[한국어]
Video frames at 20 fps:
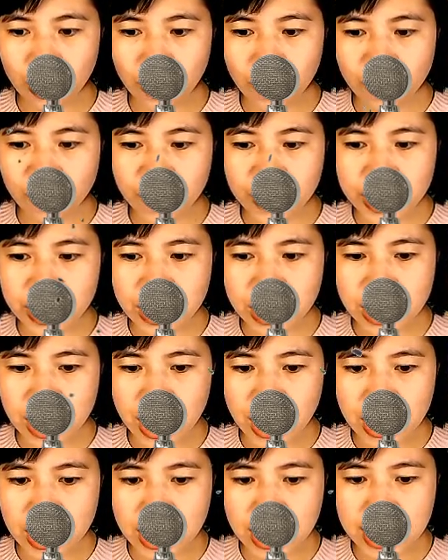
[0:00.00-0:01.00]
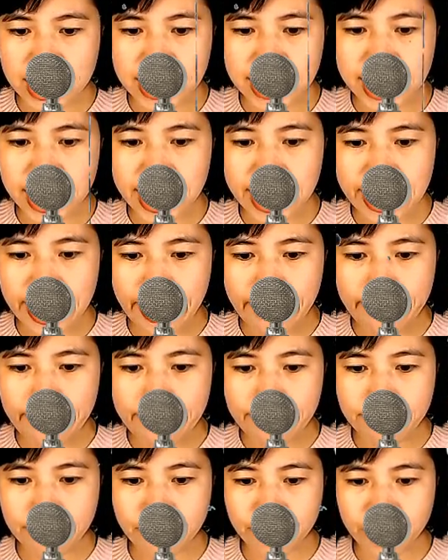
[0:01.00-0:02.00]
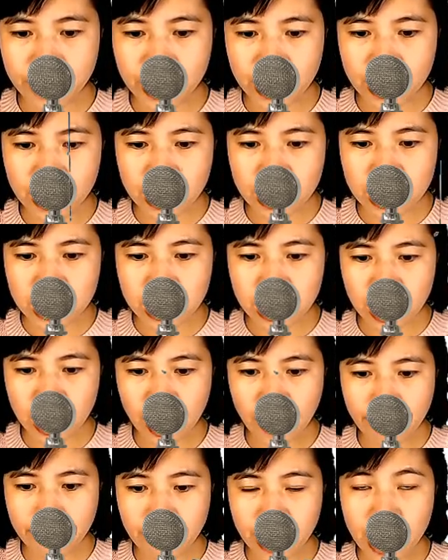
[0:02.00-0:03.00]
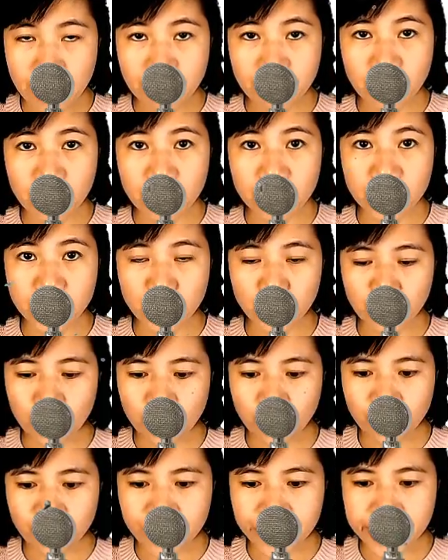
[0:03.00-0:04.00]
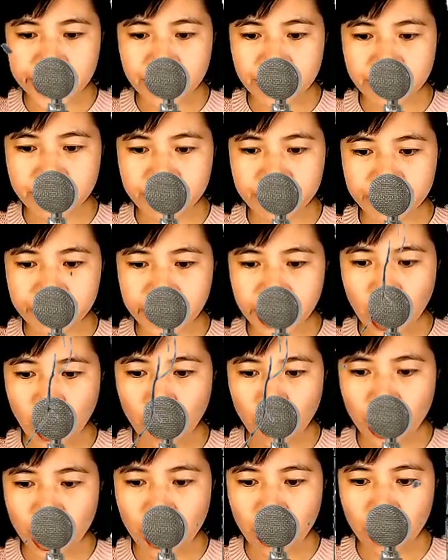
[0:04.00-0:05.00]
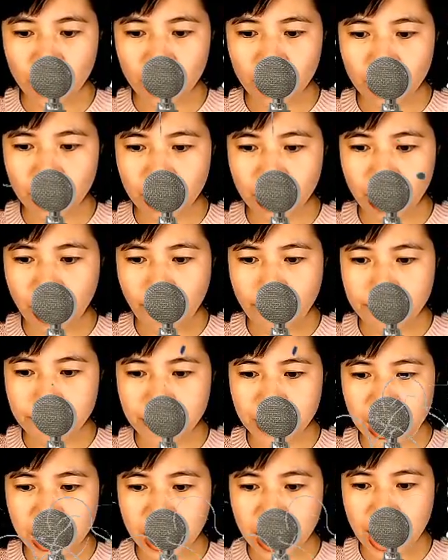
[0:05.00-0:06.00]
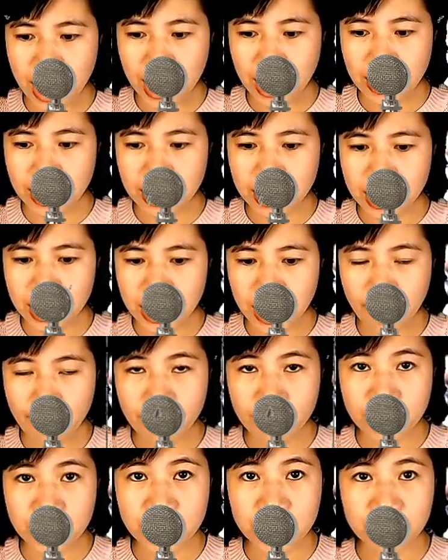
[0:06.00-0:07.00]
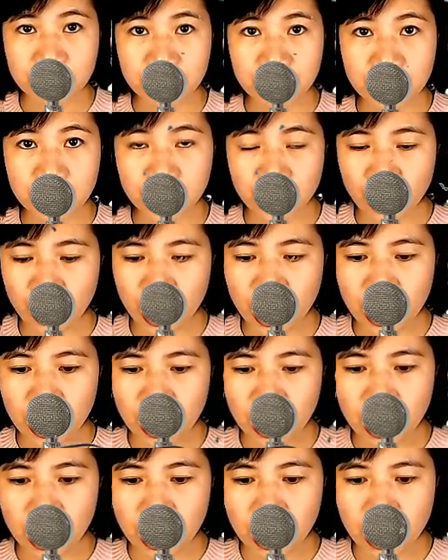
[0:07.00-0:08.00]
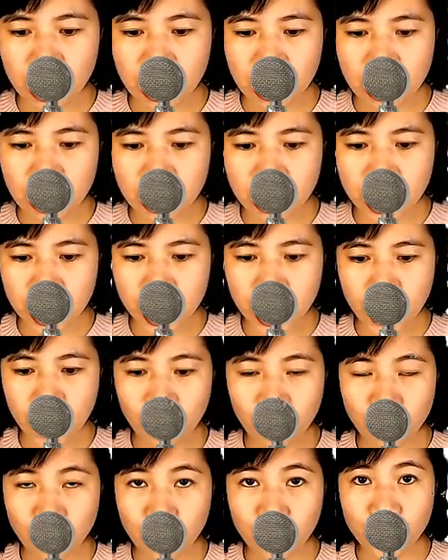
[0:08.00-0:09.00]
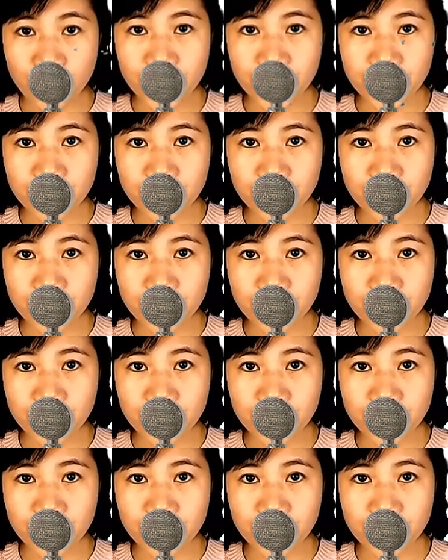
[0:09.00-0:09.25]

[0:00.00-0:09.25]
안방극장에 뜨거운 감동과 웃음을 선사한다. 십삼 일 오늘 밤 열 시에 방송될 티비 조선